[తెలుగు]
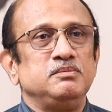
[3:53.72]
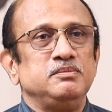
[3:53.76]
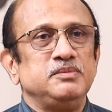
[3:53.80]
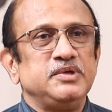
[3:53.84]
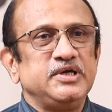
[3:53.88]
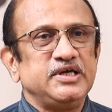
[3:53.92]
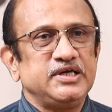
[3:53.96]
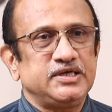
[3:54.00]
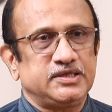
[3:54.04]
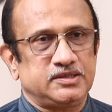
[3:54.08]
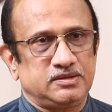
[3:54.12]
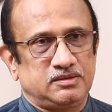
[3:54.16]

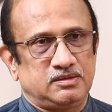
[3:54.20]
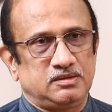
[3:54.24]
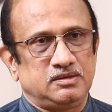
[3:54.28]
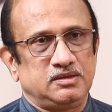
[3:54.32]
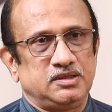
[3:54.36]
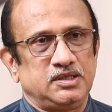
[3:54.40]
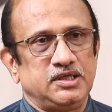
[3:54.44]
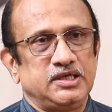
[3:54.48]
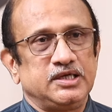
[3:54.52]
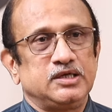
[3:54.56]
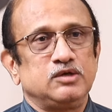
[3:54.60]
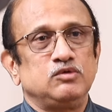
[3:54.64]
మీట్
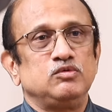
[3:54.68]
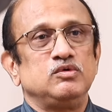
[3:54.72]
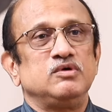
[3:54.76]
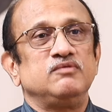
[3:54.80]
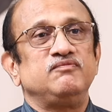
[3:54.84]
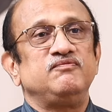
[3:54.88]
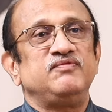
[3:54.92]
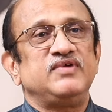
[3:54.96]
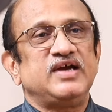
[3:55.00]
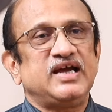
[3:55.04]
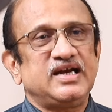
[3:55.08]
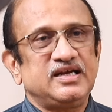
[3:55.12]
ఎక్కువ
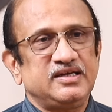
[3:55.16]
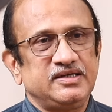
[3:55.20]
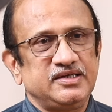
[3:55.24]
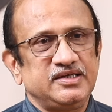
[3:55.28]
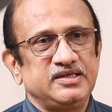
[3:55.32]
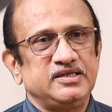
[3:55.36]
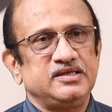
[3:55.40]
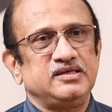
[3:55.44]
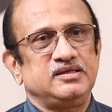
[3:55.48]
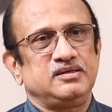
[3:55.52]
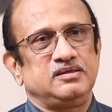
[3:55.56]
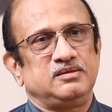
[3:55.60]

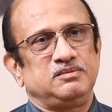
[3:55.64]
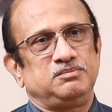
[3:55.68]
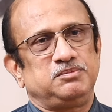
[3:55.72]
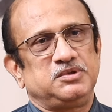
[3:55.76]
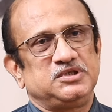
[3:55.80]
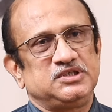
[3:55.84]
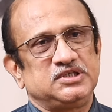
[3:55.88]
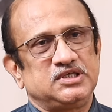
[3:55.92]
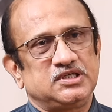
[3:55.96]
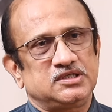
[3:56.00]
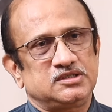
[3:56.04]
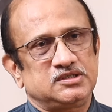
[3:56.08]
ఫ్యాటీ
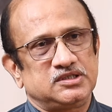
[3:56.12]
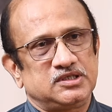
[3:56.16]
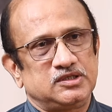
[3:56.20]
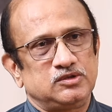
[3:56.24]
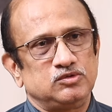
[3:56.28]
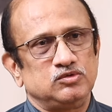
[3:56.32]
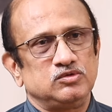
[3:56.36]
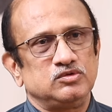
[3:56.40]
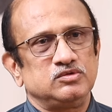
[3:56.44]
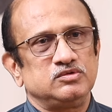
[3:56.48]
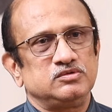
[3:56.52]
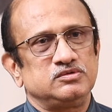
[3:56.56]

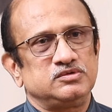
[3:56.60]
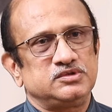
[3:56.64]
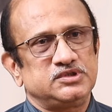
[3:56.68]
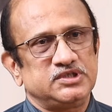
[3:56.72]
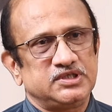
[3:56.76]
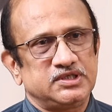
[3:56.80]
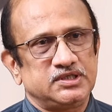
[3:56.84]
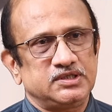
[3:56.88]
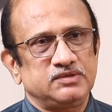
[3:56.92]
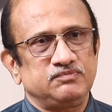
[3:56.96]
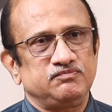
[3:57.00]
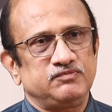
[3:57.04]
పదార్థాలు
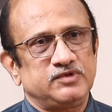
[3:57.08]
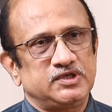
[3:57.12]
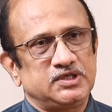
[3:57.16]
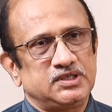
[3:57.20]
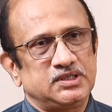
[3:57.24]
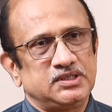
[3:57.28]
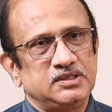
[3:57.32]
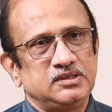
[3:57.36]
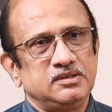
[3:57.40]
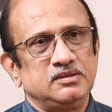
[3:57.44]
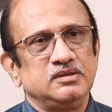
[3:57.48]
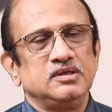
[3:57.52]
తినడం
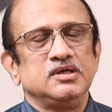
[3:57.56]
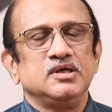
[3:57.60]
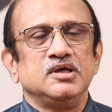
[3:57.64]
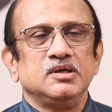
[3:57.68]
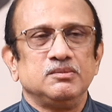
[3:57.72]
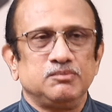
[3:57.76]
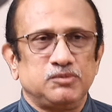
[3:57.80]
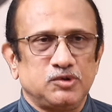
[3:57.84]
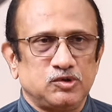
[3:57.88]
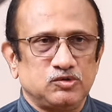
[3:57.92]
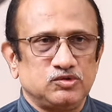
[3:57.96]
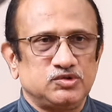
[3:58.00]
వల్ల
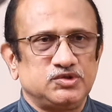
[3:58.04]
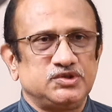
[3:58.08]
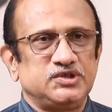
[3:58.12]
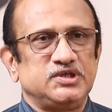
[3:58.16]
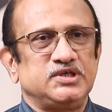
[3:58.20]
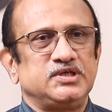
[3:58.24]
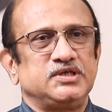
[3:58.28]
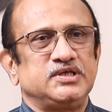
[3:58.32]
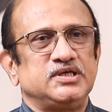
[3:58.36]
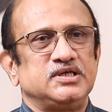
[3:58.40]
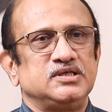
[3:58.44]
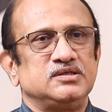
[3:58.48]

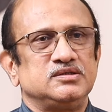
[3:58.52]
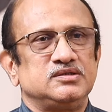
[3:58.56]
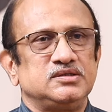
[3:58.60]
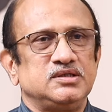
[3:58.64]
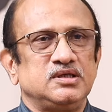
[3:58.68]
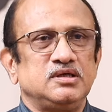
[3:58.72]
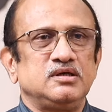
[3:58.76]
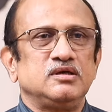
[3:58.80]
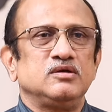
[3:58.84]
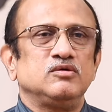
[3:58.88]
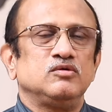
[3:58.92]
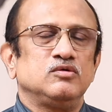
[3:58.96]
ప్రోస్టేట్
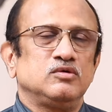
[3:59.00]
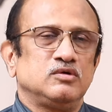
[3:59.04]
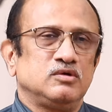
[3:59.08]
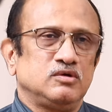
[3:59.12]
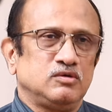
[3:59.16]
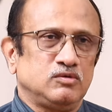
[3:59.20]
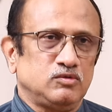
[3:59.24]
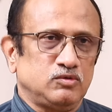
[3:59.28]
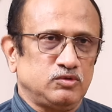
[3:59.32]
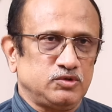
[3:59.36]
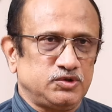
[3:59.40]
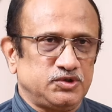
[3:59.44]
క్యాన్సర్
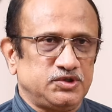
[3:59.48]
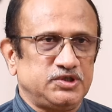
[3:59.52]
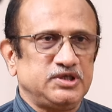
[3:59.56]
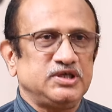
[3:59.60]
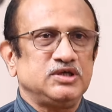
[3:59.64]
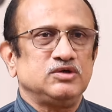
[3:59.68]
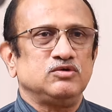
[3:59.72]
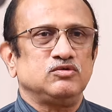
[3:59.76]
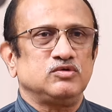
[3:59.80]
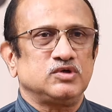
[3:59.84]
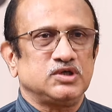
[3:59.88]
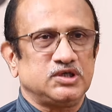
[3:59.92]
వచ్చే
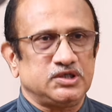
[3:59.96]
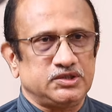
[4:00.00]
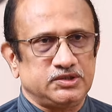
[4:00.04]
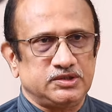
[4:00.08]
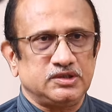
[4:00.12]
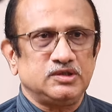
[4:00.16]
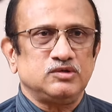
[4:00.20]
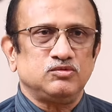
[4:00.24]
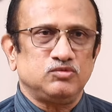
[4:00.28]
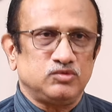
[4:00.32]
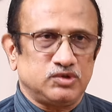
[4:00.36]
అవకాశాలు